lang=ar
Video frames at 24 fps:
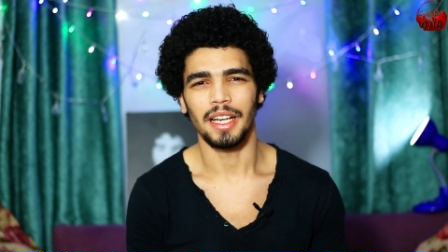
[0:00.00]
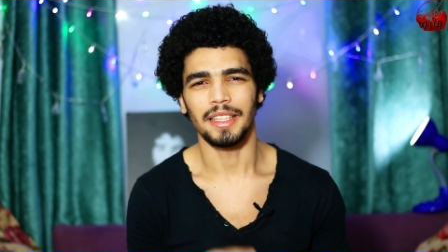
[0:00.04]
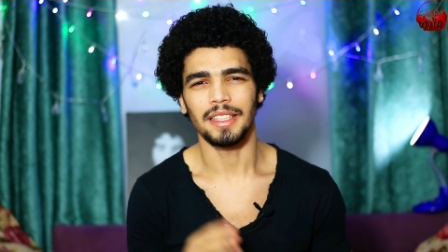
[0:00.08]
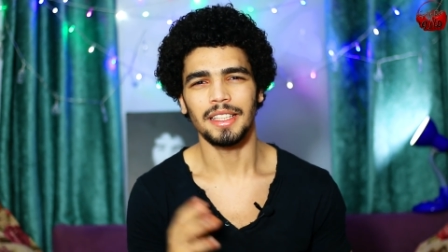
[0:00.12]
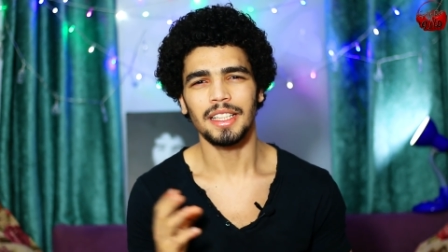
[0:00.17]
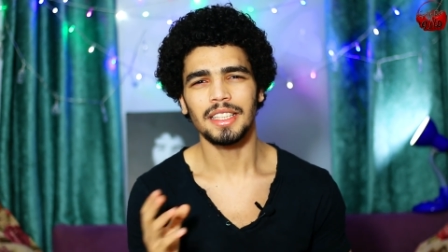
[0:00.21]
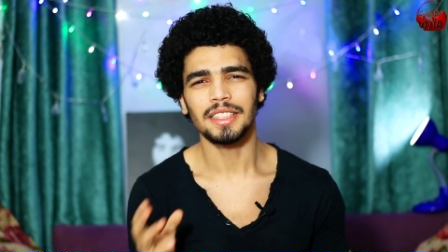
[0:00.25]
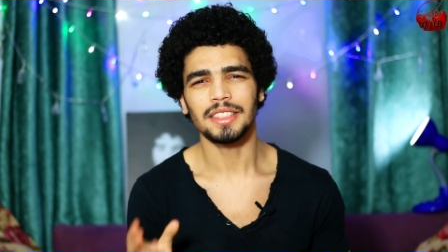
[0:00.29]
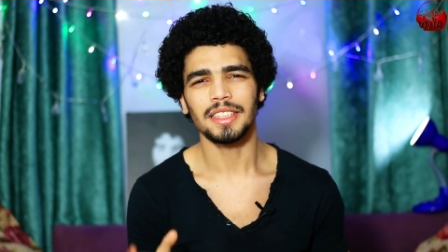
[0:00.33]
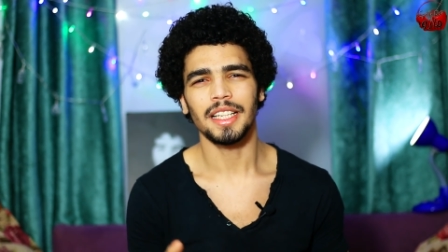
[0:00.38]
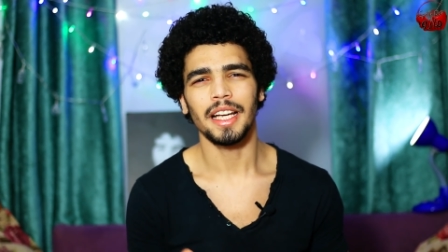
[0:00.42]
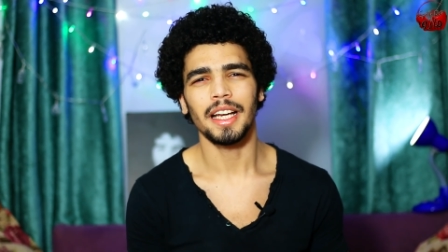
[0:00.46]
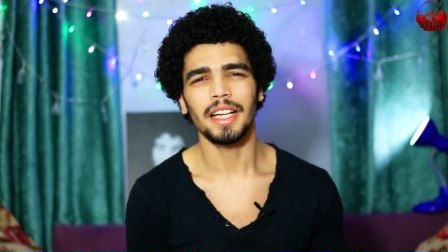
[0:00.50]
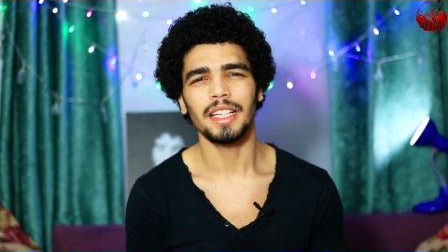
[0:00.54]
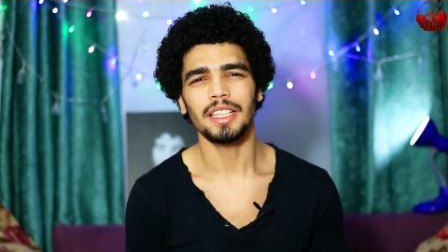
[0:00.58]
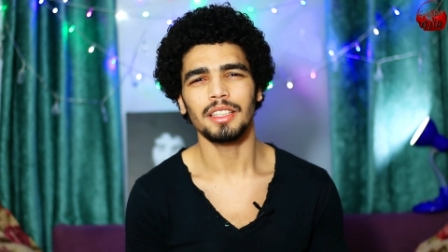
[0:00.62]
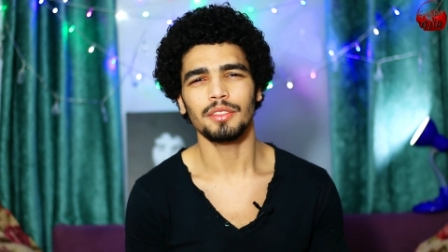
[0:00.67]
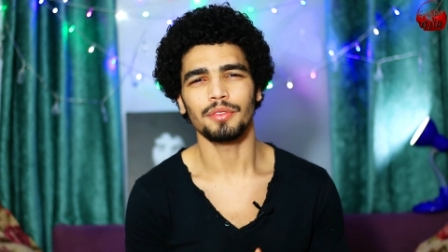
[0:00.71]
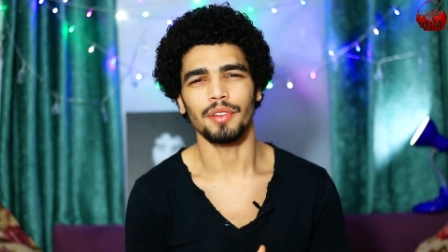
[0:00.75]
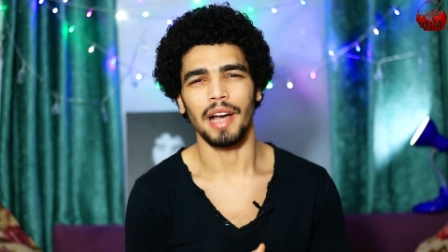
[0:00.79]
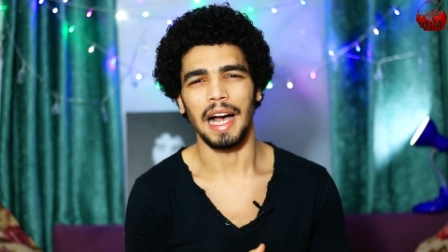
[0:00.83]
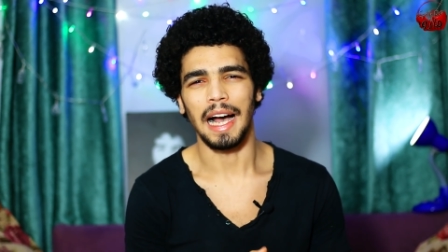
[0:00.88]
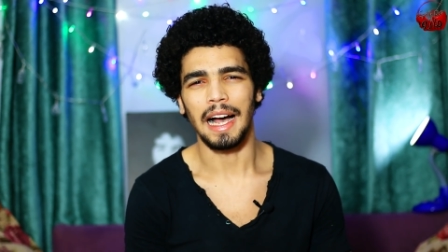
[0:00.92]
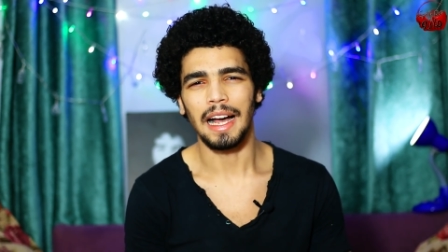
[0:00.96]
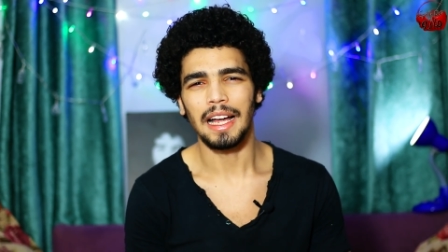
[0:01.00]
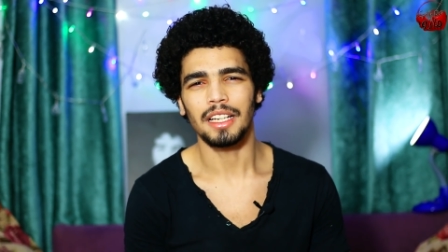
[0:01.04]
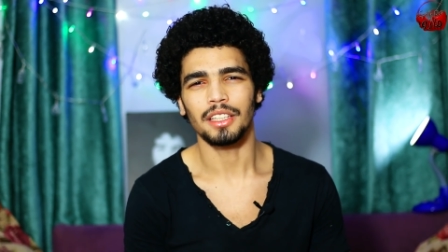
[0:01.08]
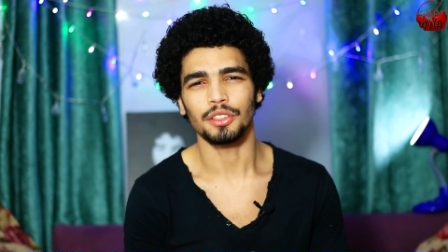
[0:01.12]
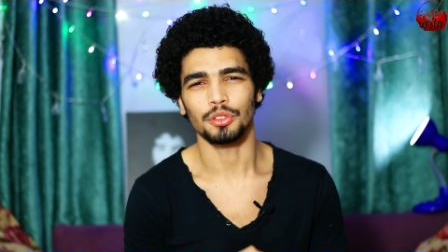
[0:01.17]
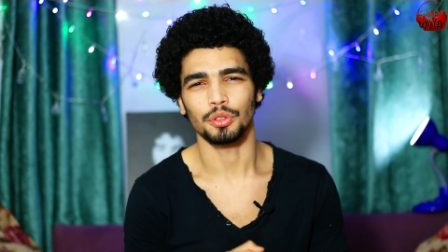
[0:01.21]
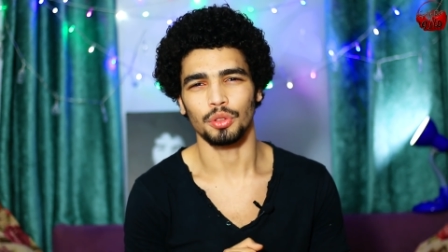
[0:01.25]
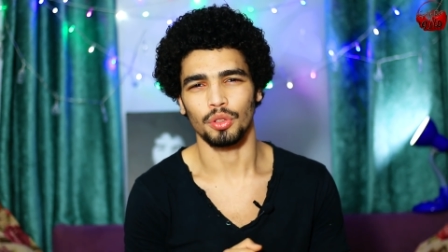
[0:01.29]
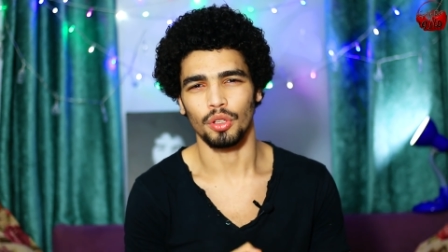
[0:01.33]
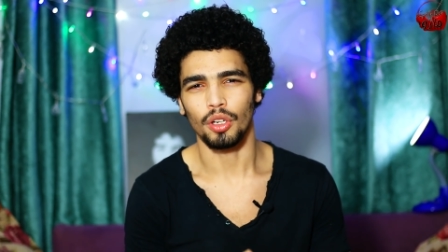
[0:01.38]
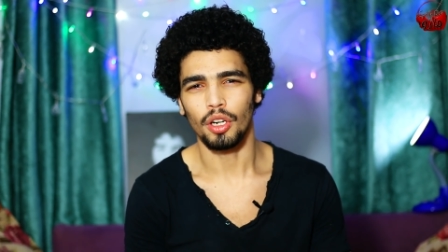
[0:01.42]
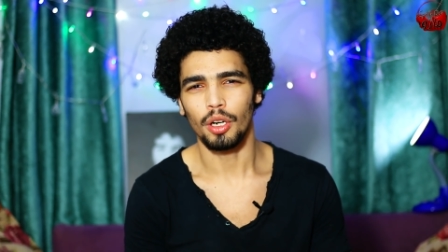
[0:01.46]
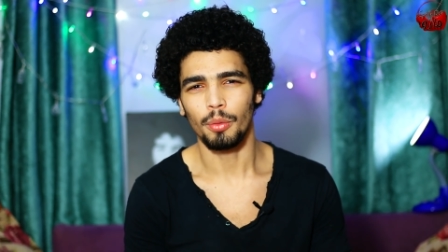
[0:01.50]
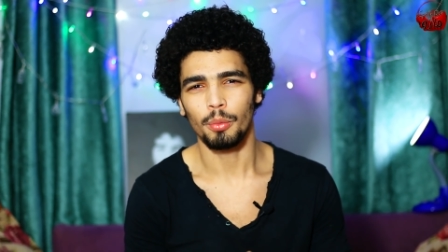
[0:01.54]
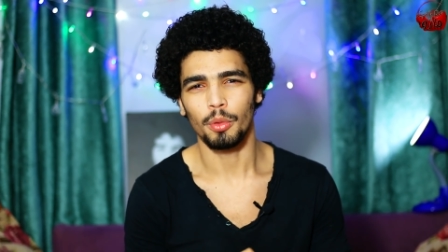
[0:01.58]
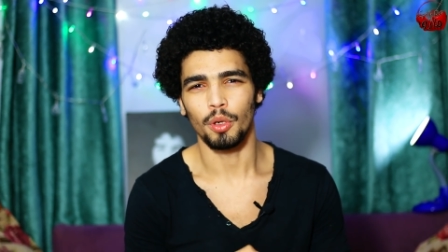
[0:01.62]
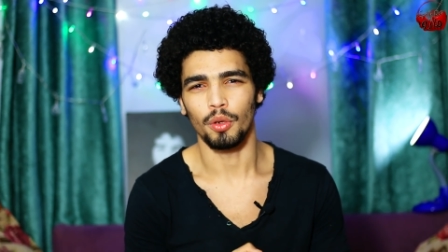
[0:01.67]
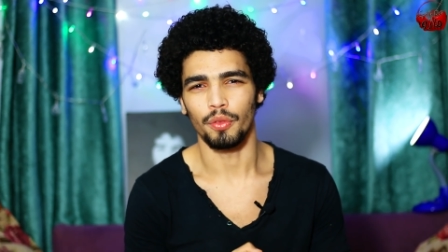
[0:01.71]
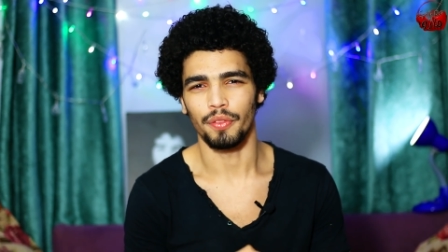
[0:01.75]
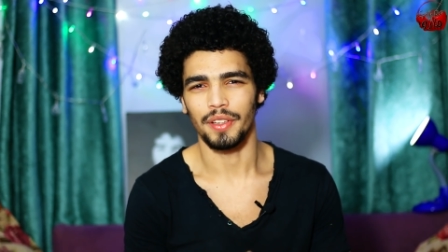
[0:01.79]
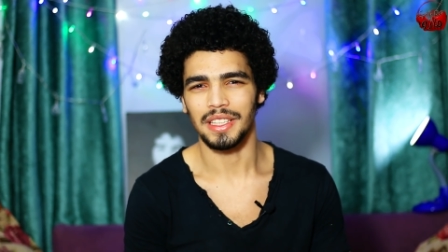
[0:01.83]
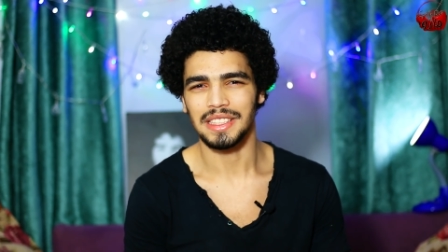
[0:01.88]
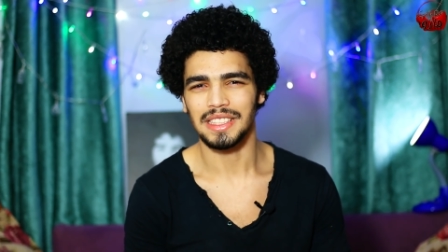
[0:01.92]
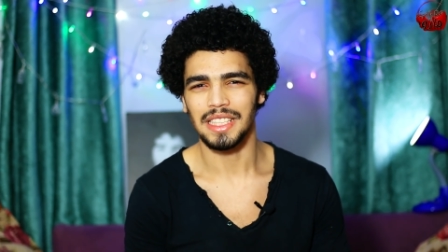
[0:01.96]
الناس كانت في حالة رعب
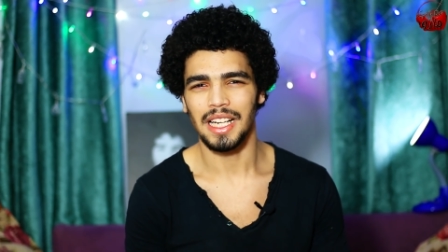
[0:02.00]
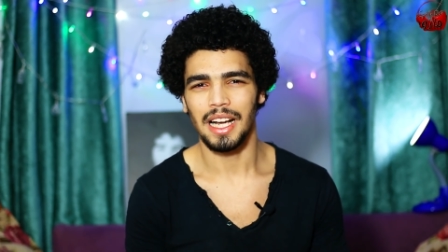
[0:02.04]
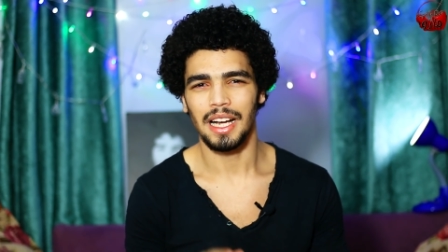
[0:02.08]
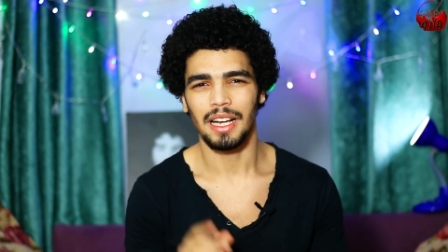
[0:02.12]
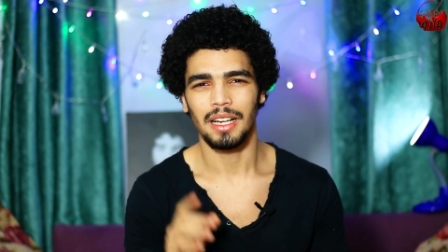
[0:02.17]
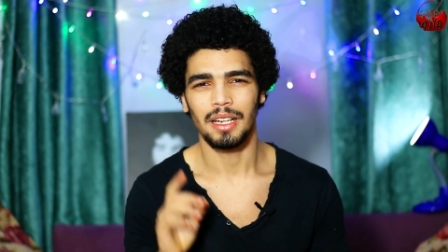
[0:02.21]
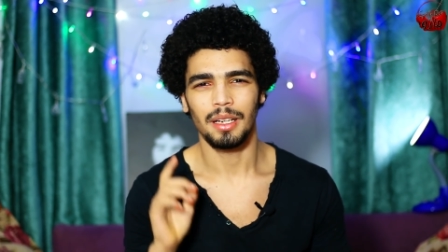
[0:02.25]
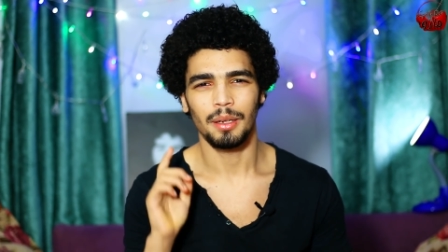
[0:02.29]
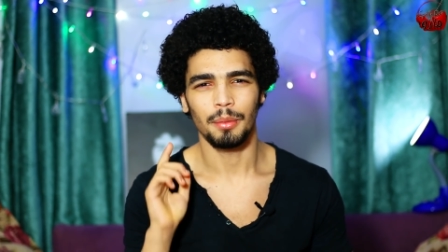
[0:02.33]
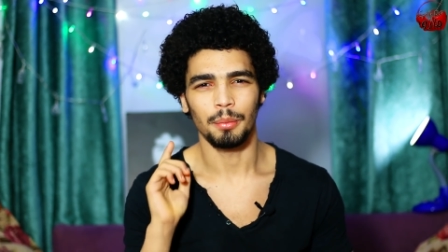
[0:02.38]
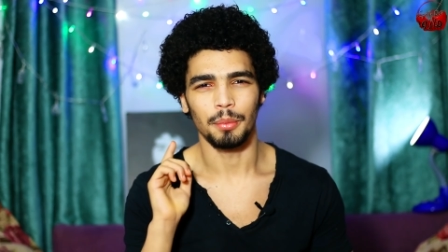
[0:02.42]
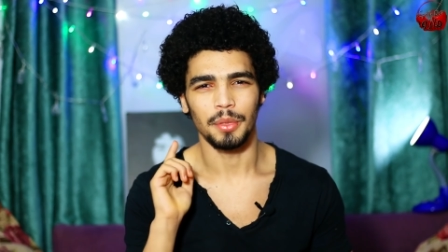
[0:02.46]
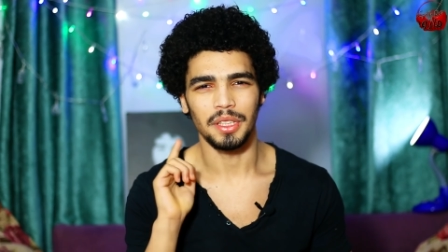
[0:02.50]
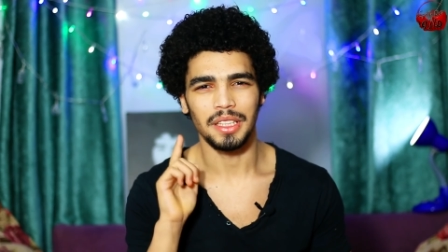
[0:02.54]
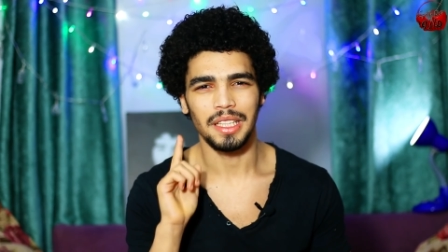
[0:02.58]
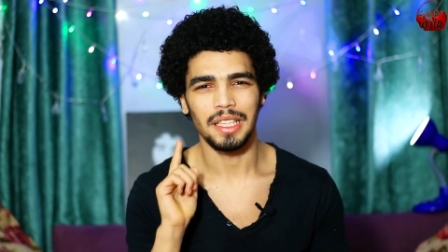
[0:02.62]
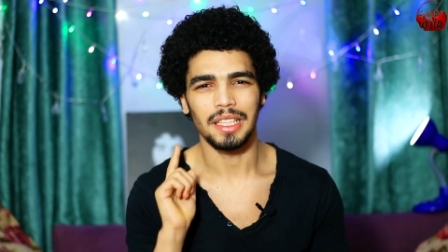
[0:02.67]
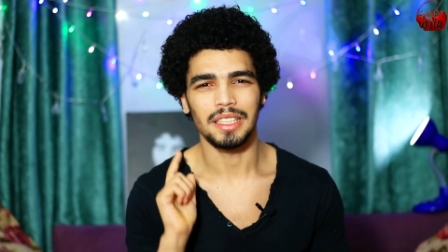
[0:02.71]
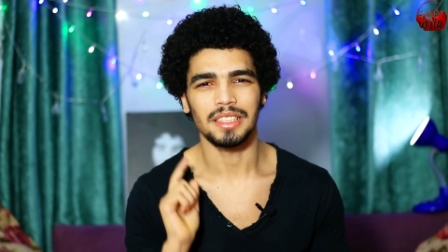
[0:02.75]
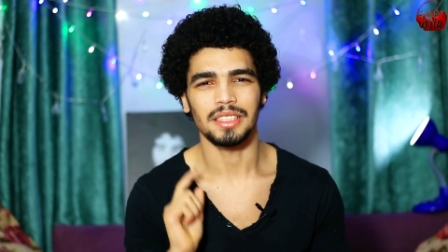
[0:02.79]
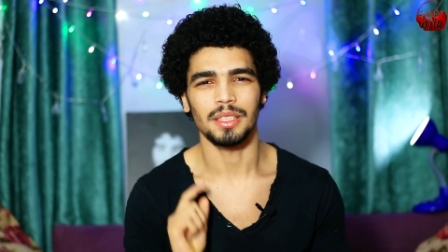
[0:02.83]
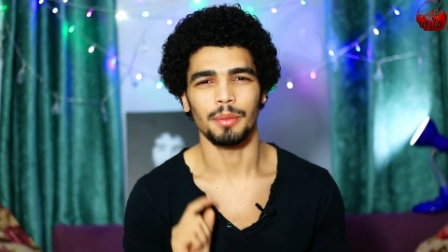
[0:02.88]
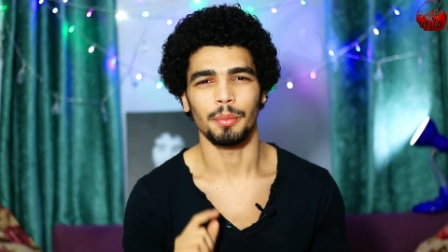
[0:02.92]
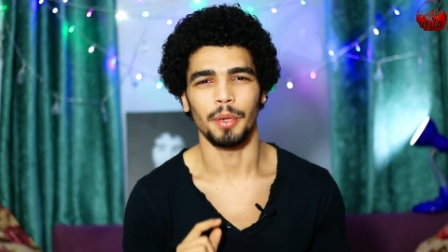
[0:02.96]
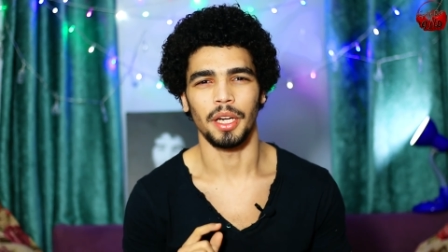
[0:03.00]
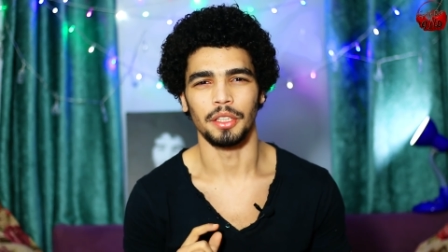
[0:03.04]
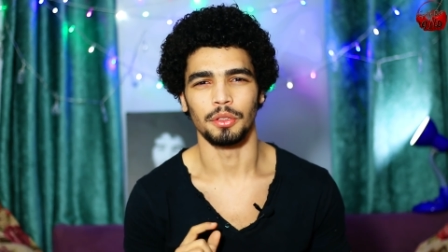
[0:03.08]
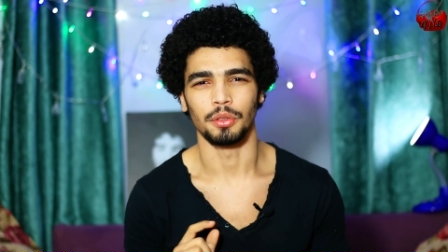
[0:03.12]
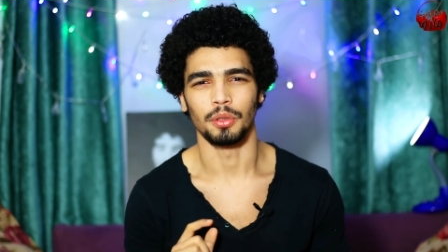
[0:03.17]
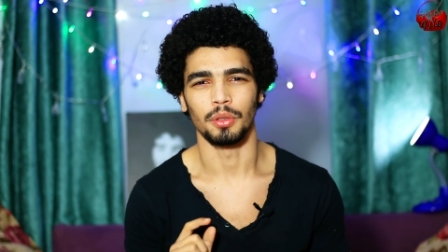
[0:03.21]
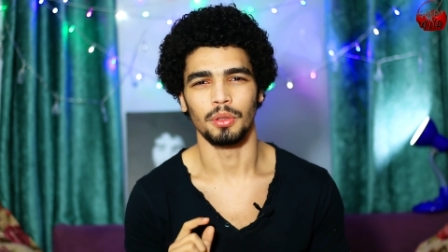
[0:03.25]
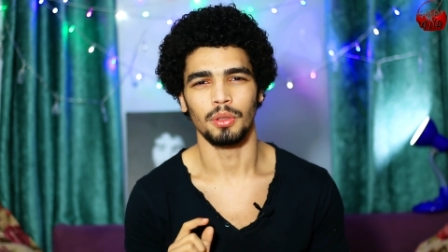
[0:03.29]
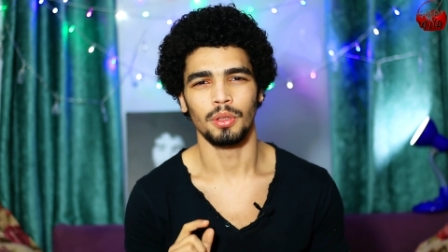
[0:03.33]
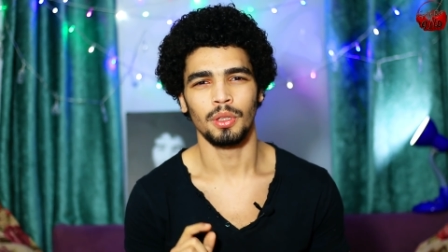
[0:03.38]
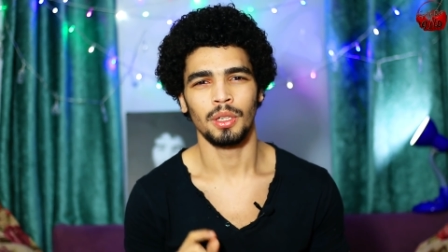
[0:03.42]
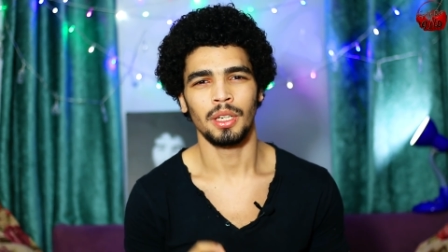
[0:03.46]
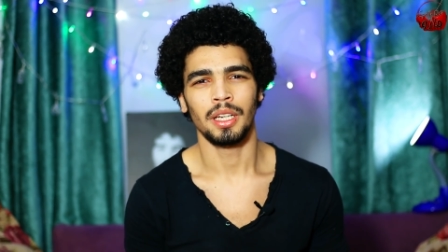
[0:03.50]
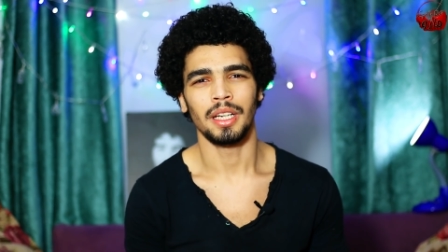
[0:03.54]
وفزع من اللي سمعته